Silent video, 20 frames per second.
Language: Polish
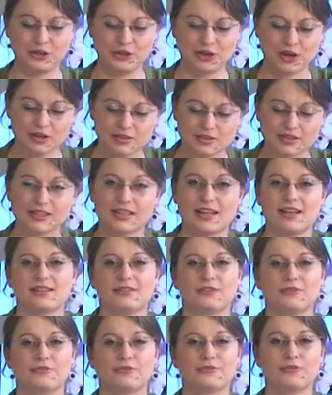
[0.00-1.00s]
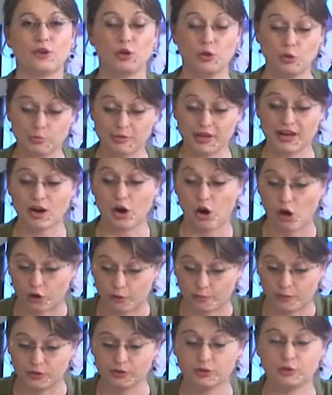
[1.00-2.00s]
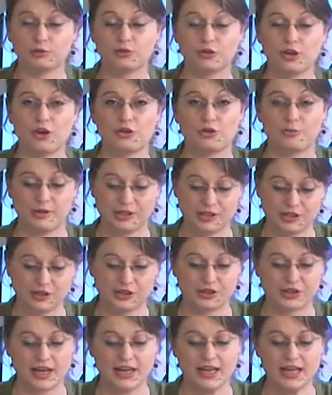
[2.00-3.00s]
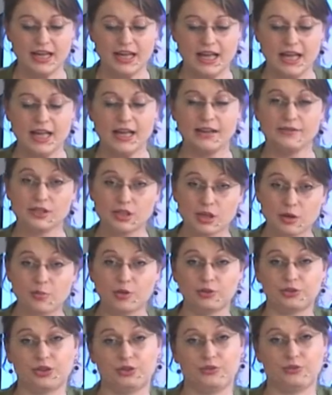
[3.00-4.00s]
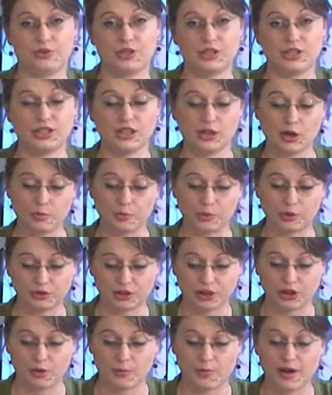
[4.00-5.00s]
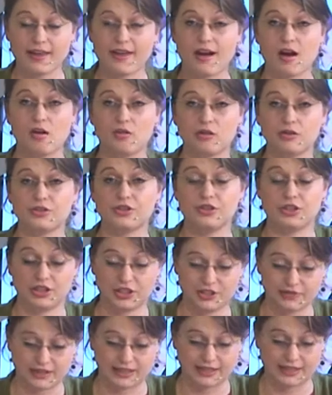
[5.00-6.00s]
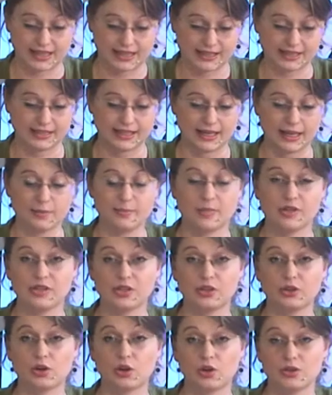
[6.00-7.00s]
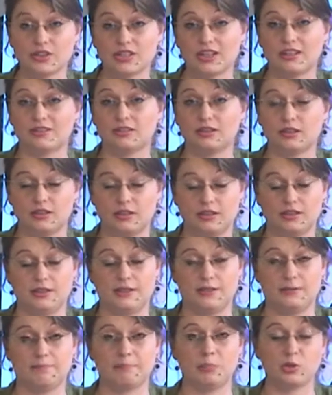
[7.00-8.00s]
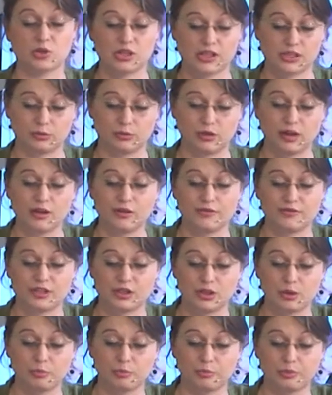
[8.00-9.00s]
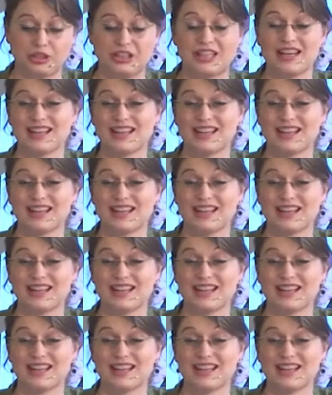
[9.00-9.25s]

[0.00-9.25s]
koncert w klubie Hormon, który odbędzie się w sobotę 25 maja o godzinie 19. Będzie to koncert, e, podczas którego wystąpi